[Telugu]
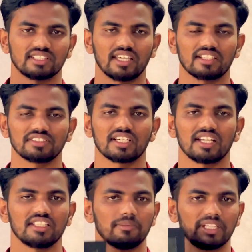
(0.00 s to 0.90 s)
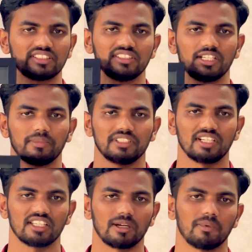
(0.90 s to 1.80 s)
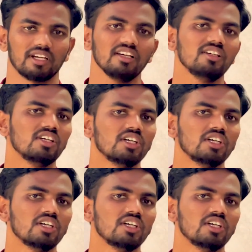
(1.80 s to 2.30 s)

సాయి కృష్ణ గారు అయితే మెన్షన్ చేయడమే జరిగిందనమాట